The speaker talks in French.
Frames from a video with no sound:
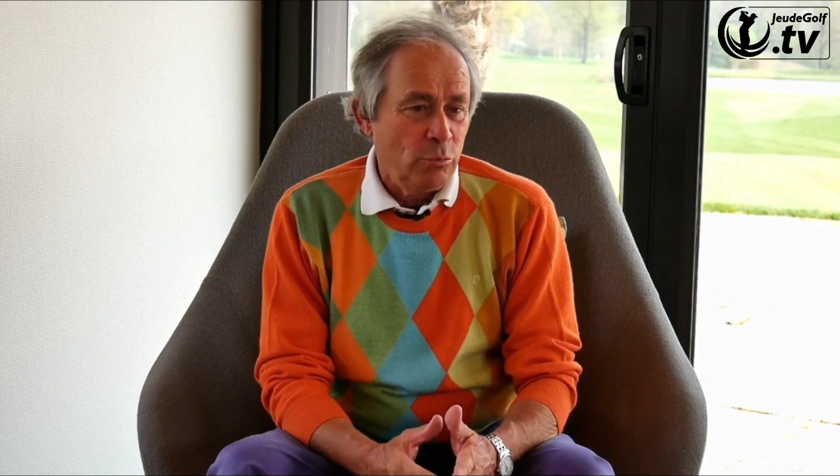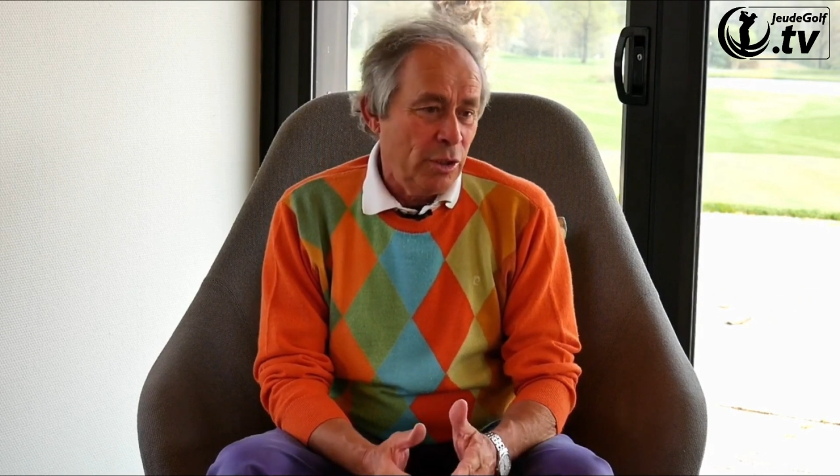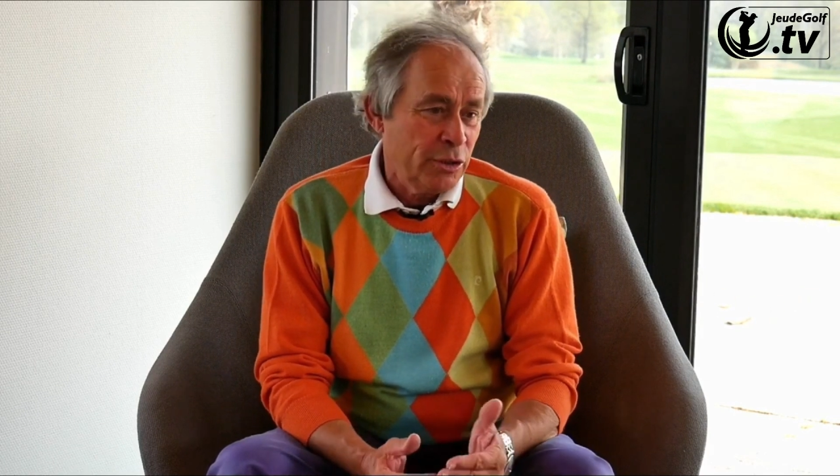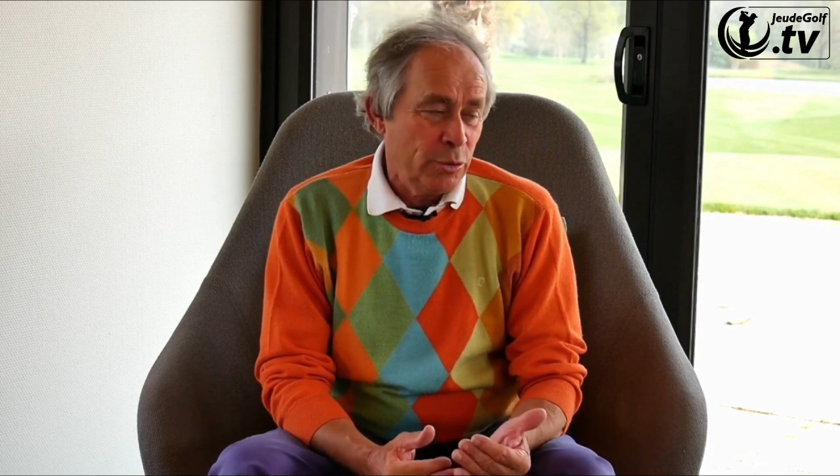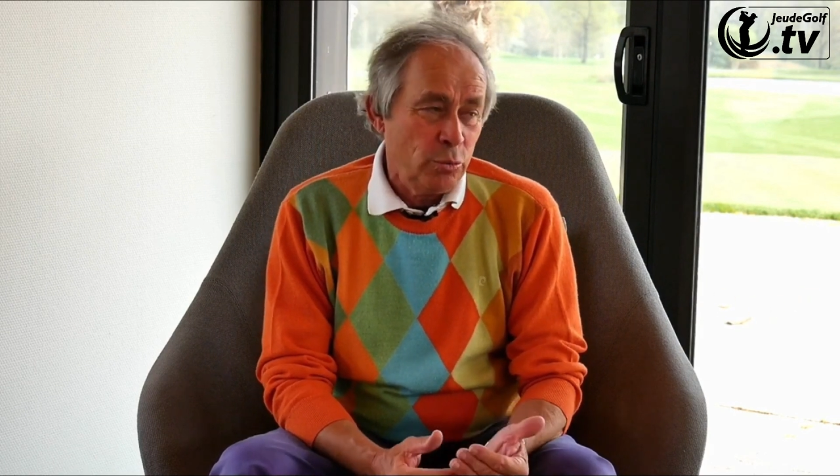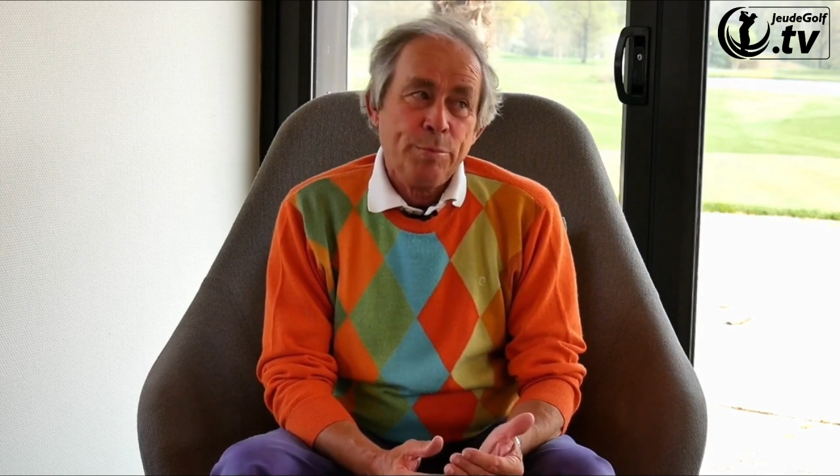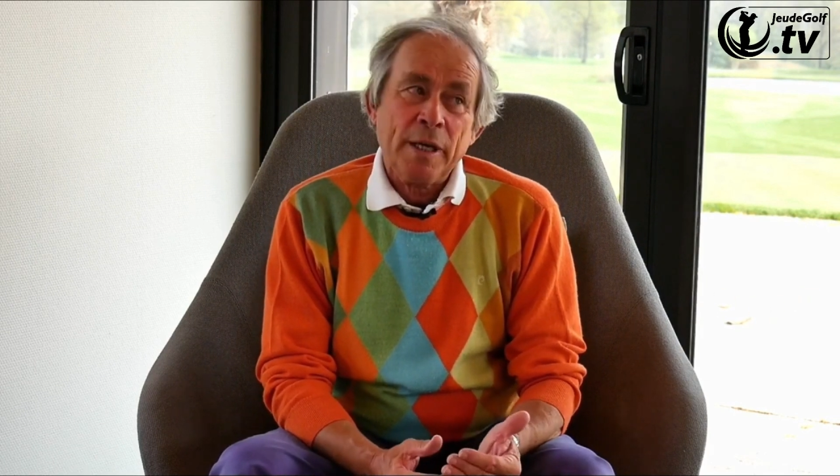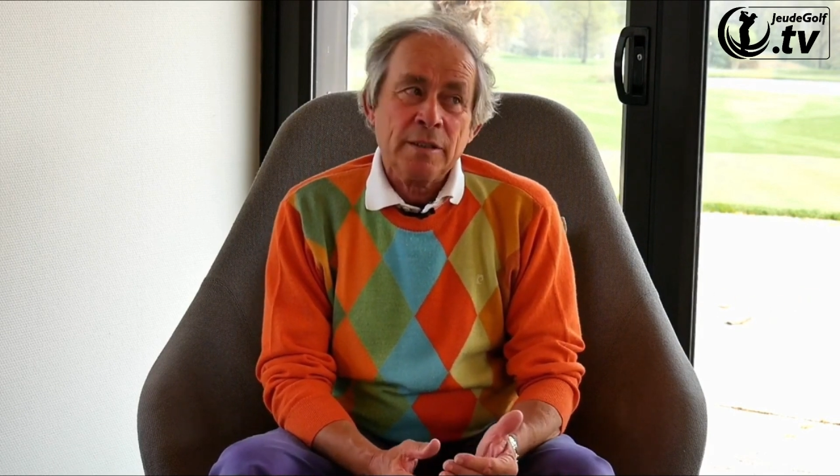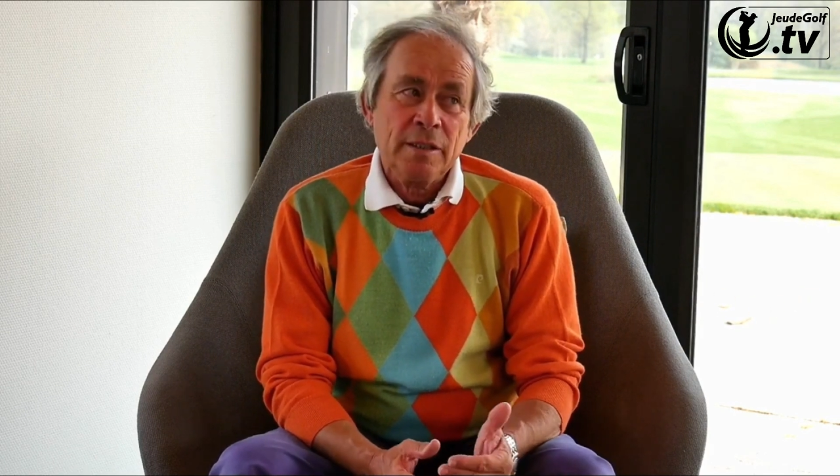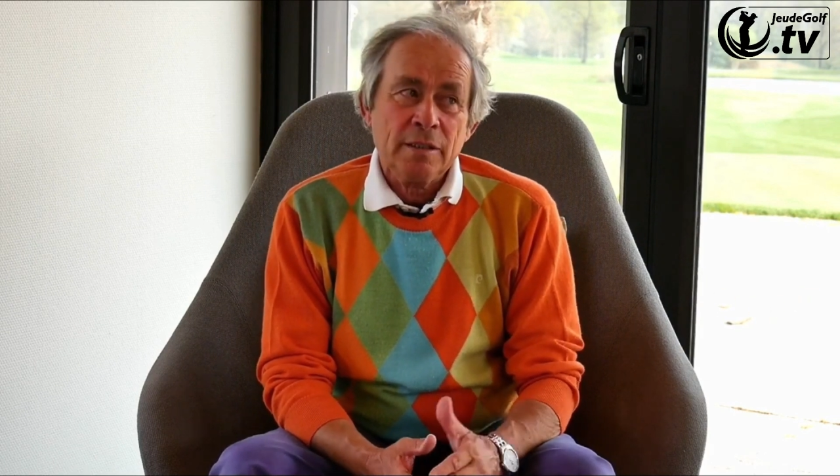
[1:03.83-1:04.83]
Moi, j'ai dû
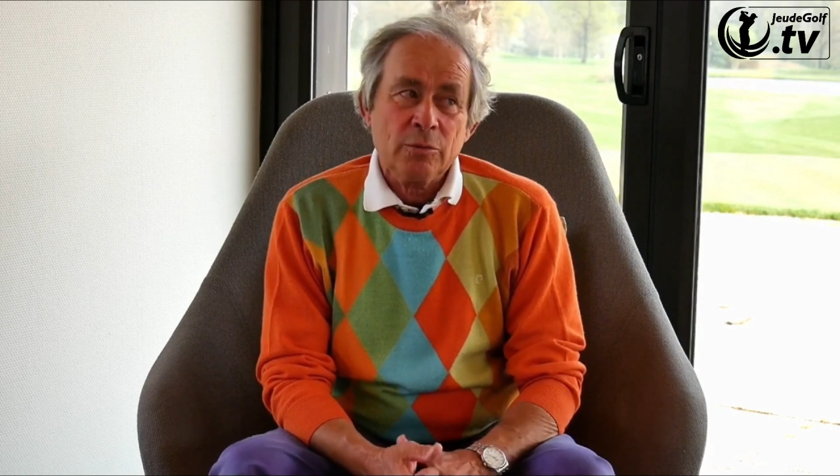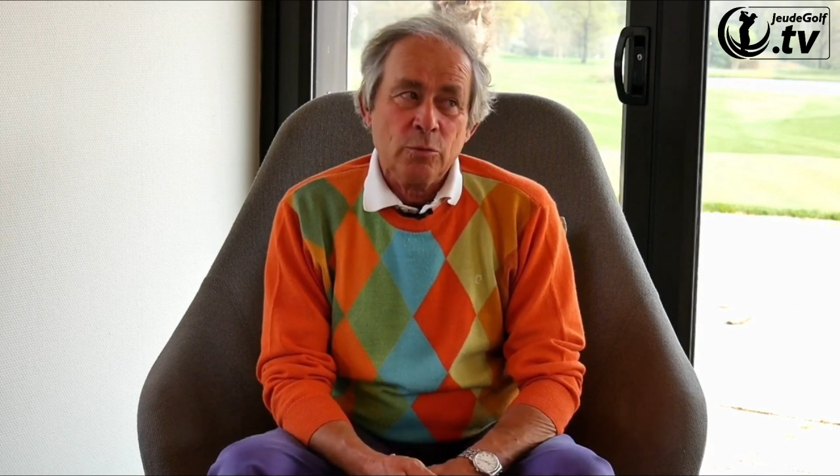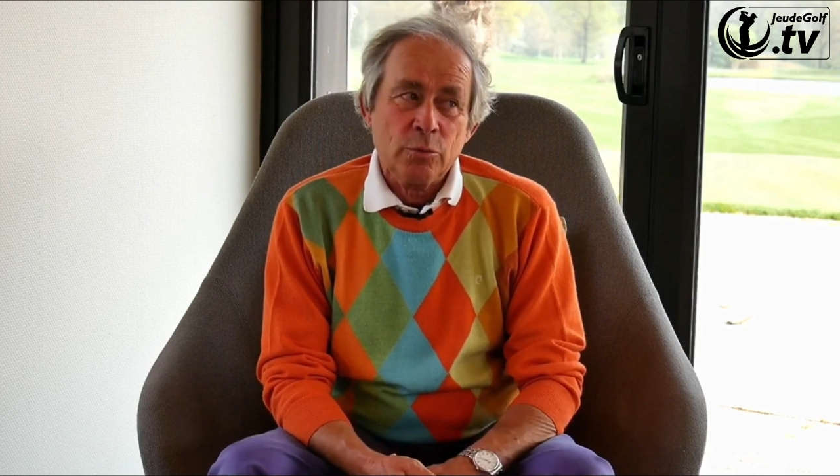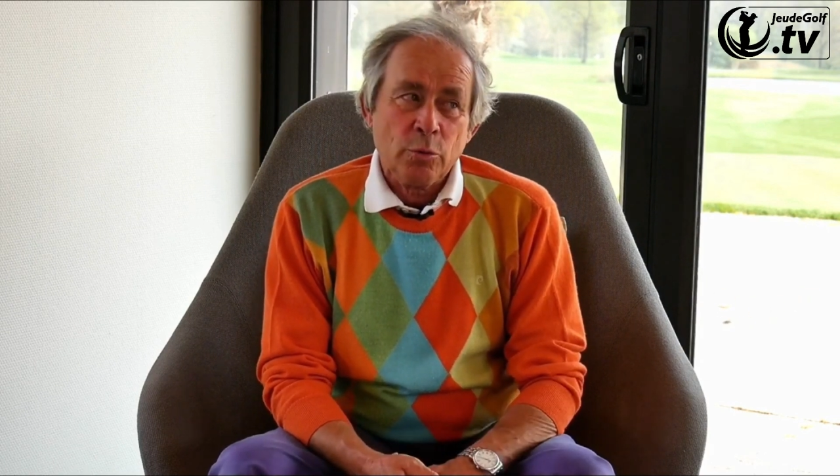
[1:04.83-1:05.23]
partir au